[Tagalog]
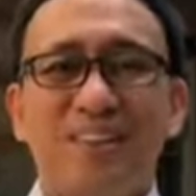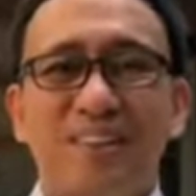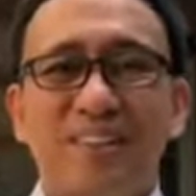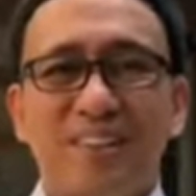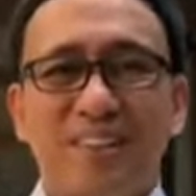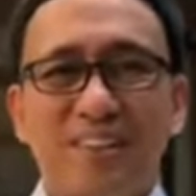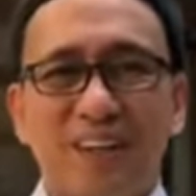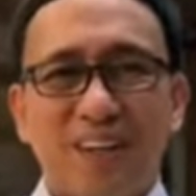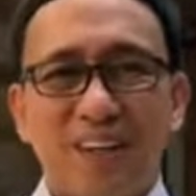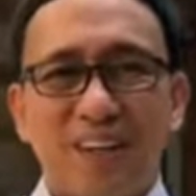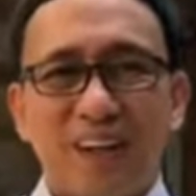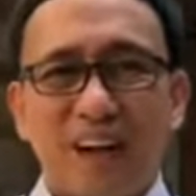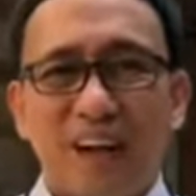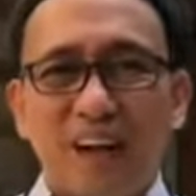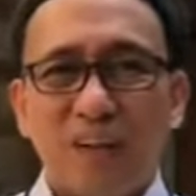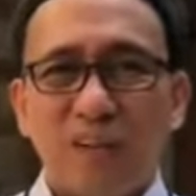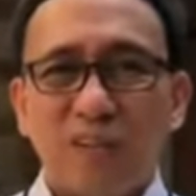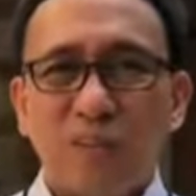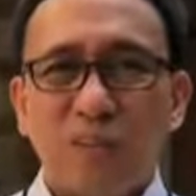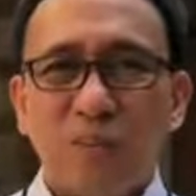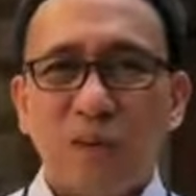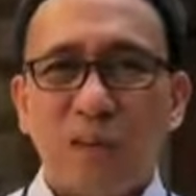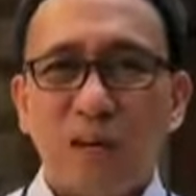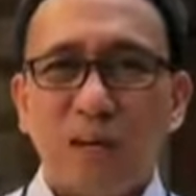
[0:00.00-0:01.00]
Ah, ang
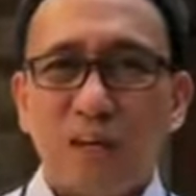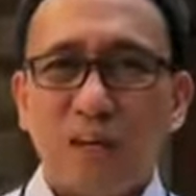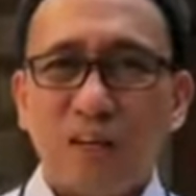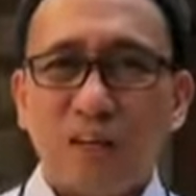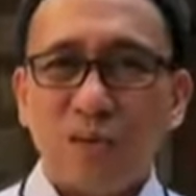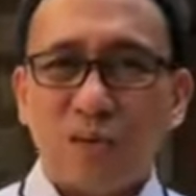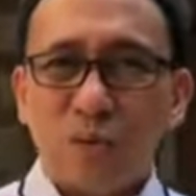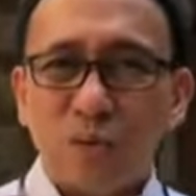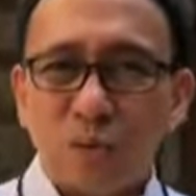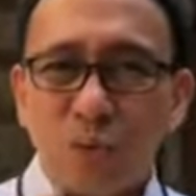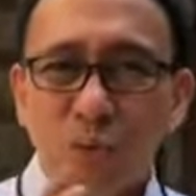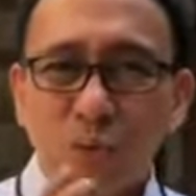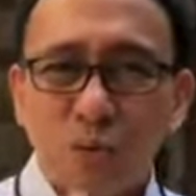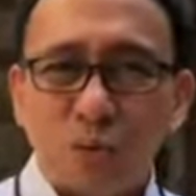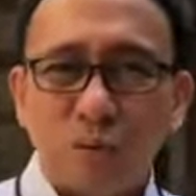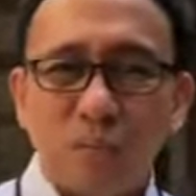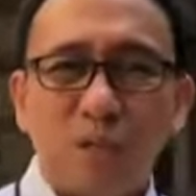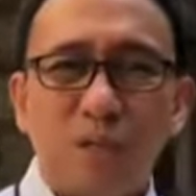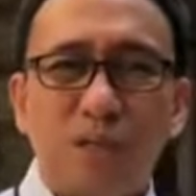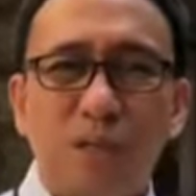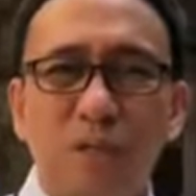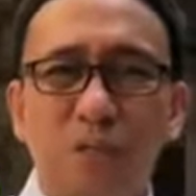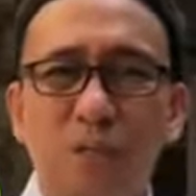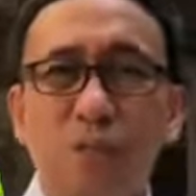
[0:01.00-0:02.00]
katiwalang tuso,
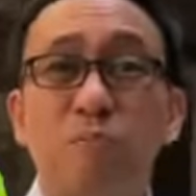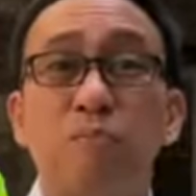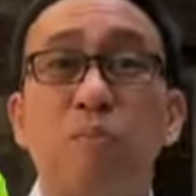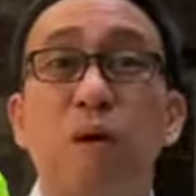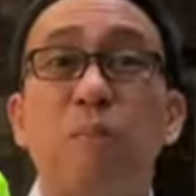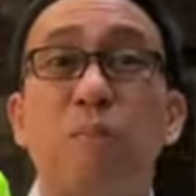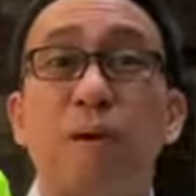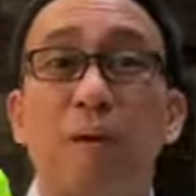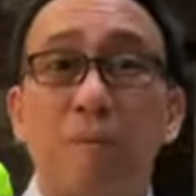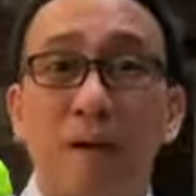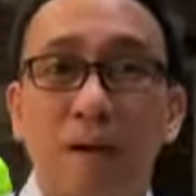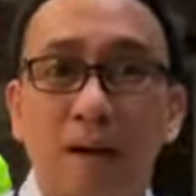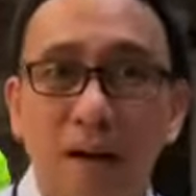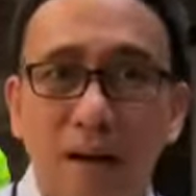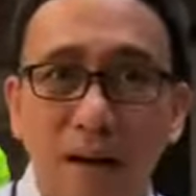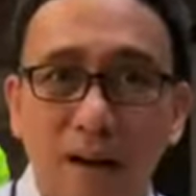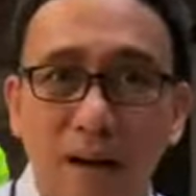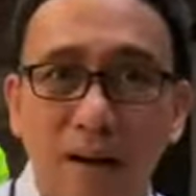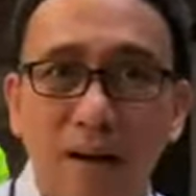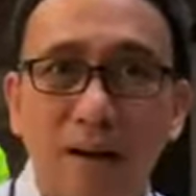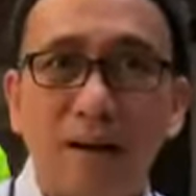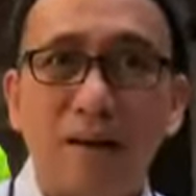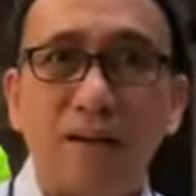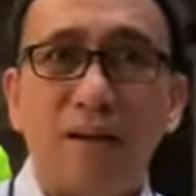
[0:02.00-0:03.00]
ibig sabihin
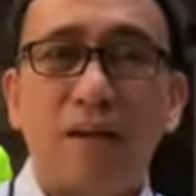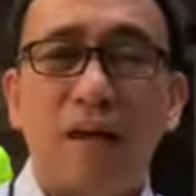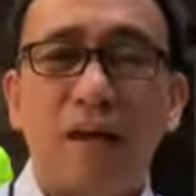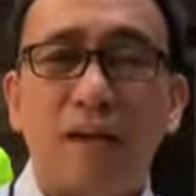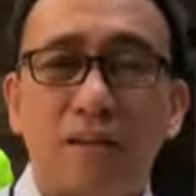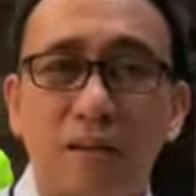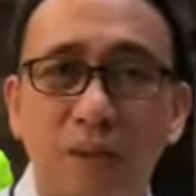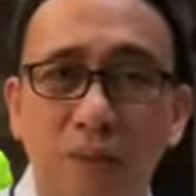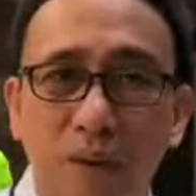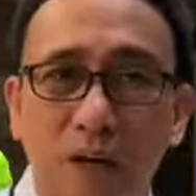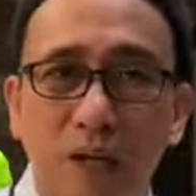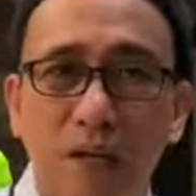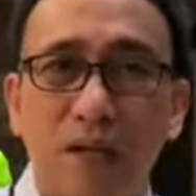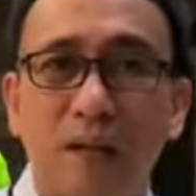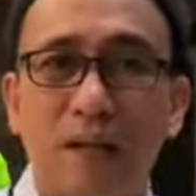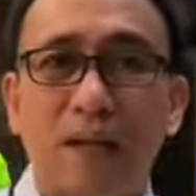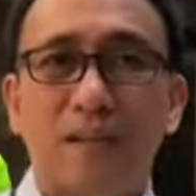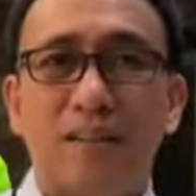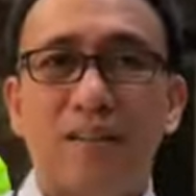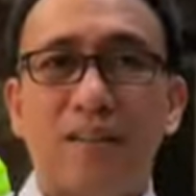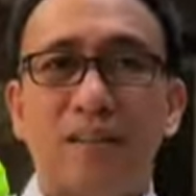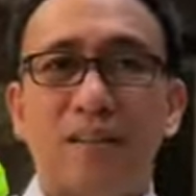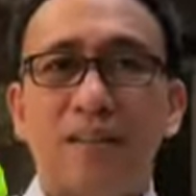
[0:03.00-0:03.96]
mapamaraang katiwala.